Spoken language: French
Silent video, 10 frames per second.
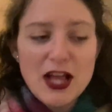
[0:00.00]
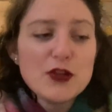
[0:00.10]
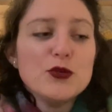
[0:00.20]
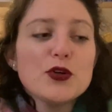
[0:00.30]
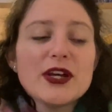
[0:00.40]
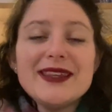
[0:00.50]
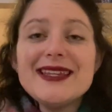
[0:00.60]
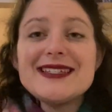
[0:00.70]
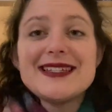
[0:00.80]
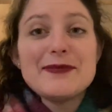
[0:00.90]
Donc,
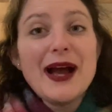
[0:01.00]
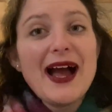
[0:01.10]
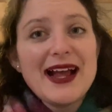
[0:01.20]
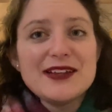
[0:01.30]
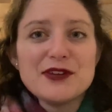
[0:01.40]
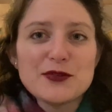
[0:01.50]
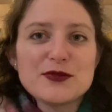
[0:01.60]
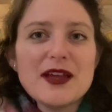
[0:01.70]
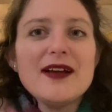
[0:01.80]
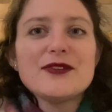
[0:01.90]
n'hésitez pas à aller voir tout
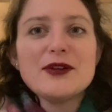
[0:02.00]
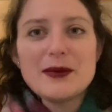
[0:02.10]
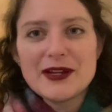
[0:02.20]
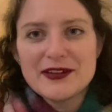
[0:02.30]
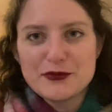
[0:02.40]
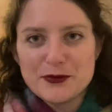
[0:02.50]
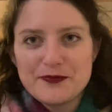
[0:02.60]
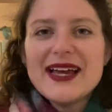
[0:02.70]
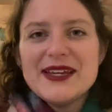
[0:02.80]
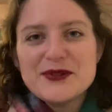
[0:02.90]
ça dans la barre d'infos.
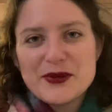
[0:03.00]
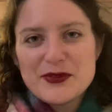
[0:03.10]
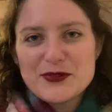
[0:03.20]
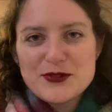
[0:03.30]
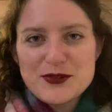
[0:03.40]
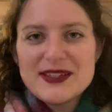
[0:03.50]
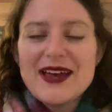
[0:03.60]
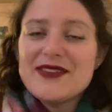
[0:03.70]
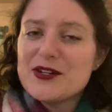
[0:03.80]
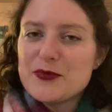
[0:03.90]
Et on commence tout de suite
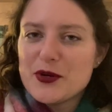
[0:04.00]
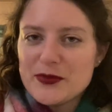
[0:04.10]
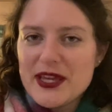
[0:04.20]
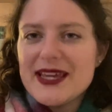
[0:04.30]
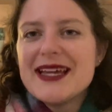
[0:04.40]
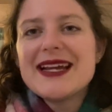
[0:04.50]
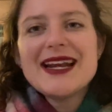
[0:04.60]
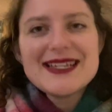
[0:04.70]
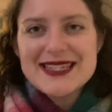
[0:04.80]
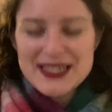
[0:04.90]
avec le premier et
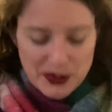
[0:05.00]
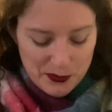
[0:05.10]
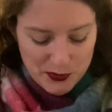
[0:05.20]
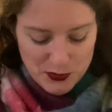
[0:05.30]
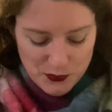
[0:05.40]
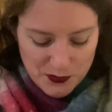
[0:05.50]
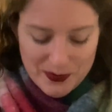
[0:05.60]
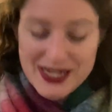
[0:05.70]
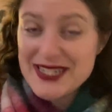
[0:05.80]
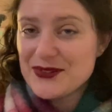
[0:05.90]
classique menu
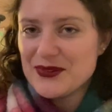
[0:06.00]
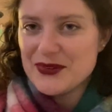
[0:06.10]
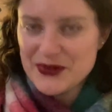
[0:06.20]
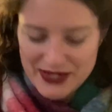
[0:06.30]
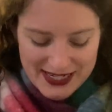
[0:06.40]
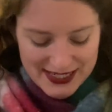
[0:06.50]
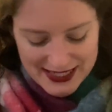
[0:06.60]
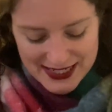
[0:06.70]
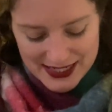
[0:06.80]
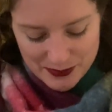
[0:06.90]
magie de
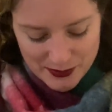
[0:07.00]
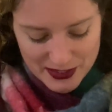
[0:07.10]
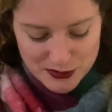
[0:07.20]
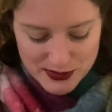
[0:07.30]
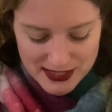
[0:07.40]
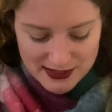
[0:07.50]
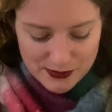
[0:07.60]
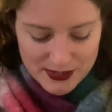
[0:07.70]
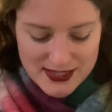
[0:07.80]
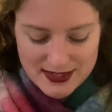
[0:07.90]
Noël. Et la première
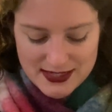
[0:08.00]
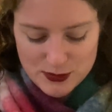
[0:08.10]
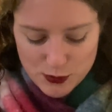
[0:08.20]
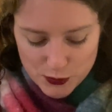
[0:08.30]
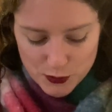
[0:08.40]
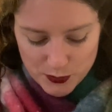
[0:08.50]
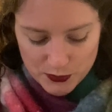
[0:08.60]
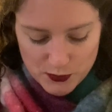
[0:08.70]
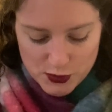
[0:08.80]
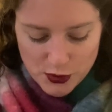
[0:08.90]
sous-catégorie s'intitule Coupe
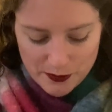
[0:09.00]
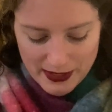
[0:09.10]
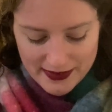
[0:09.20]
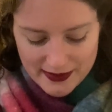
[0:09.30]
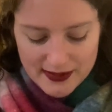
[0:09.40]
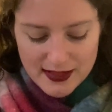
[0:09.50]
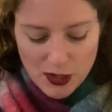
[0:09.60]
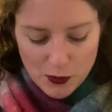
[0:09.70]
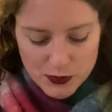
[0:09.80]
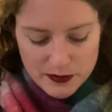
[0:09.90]
de champagne.
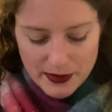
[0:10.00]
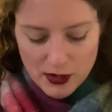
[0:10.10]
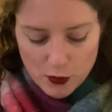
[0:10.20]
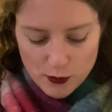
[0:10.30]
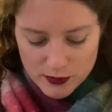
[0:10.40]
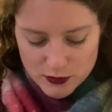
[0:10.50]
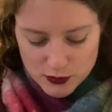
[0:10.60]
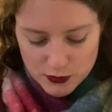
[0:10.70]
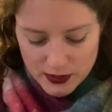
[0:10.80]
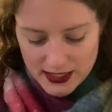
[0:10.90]
On y parle romance
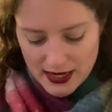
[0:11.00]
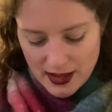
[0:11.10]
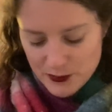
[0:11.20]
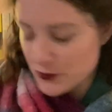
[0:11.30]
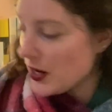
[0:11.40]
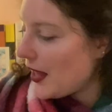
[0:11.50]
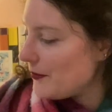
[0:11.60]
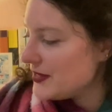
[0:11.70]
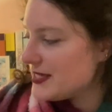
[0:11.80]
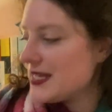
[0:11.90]
de Noël, amour,
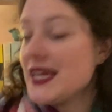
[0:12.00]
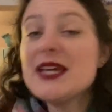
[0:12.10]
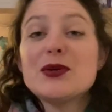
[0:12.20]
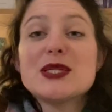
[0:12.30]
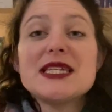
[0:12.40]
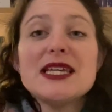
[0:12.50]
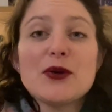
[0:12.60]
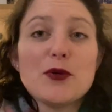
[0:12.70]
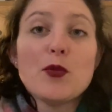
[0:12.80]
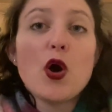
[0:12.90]
amitié et aussi
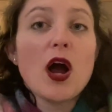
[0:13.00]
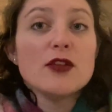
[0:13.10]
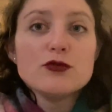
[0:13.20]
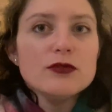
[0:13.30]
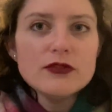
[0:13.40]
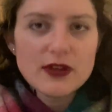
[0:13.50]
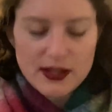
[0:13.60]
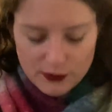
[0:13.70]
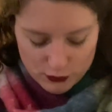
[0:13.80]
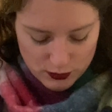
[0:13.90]
roman adulte
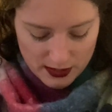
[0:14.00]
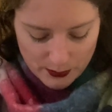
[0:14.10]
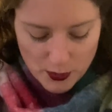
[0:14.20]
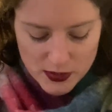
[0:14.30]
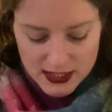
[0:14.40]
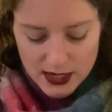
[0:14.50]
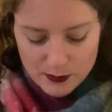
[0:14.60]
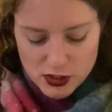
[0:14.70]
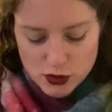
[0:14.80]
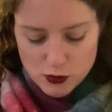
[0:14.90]
éventuellement.
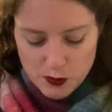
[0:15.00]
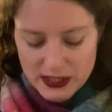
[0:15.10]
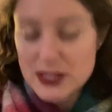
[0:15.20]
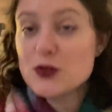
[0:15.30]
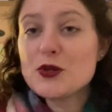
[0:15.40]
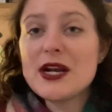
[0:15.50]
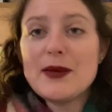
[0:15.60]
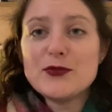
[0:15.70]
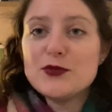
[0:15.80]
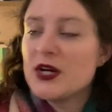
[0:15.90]
Moi je suis partie sur
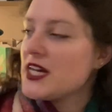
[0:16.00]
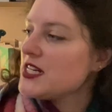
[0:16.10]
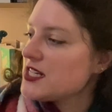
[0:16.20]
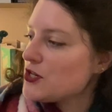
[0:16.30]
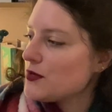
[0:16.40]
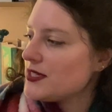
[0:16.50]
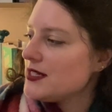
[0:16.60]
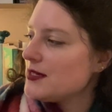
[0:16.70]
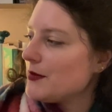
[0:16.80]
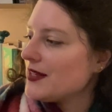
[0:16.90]
l'amour et j'ai
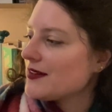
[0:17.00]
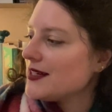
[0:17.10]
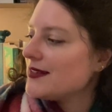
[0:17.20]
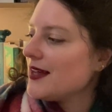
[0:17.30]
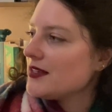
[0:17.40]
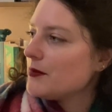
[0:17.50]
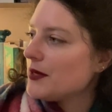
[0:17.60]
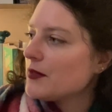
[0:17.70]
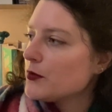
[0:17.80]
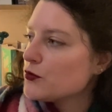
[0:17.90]
choisi d'y mettre les derniers
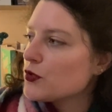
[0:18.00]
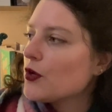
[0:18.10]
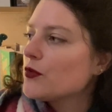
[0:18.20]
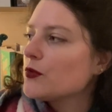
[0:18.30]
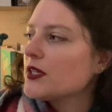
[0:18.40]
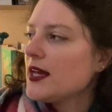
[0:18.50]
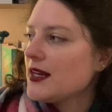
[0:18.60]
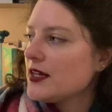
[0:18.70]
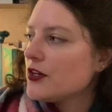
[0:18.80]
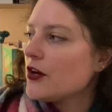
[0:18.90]
battements du cœur de
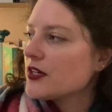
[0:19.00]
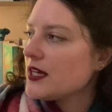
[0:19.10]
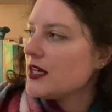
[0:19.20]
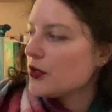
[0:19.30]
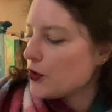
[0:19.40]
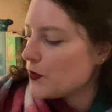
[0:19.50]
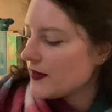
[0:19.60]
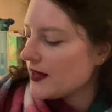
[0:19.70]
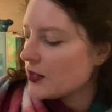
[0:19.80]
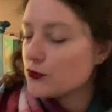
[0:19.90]
Kayleigh York et
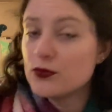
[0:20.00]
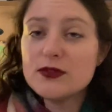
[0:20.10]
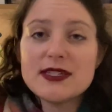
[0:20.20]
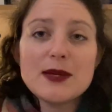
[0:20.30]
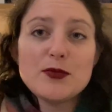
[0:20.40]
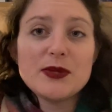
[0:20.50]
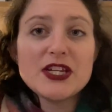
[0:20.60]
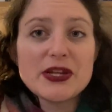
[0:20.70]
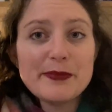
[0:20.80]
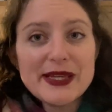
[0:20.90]
Rowan Atwood. C'est
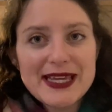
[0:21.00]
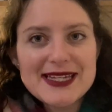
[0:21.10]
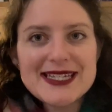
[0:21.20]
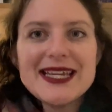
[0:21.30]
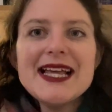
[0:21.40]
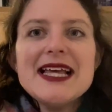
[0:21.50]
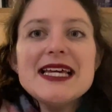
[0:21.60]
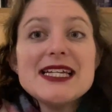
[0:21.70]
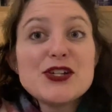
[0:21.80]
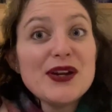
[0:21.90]
publié chez PKJ.
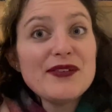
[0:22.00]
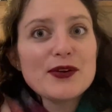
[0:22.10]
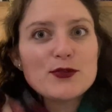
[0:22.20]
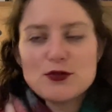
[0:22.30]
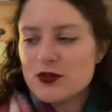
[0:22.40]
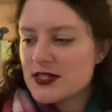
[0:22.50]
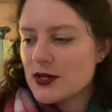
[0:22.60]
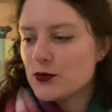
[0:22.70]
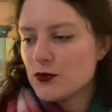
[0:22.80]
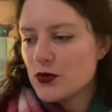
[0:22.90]
Je l'avais reçu dans
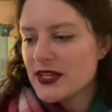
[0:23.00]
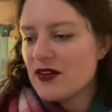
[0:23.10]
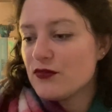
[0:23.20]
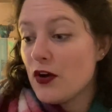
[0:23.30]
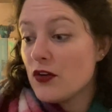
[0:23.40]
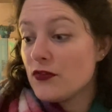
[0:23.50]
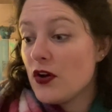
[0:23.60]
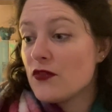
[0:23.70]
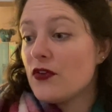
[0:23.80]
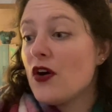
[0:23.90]
un concours il y a fort
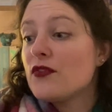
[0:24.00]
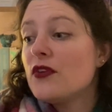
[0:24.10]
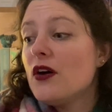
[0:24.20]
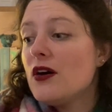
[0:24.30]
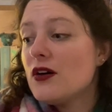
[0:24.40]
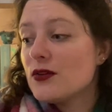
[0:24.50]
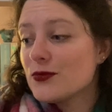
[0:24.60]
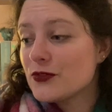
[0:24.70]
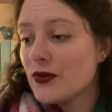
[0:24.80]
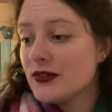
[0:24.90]
fort fort fort
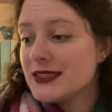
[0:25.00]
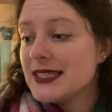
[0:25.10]
longtemps.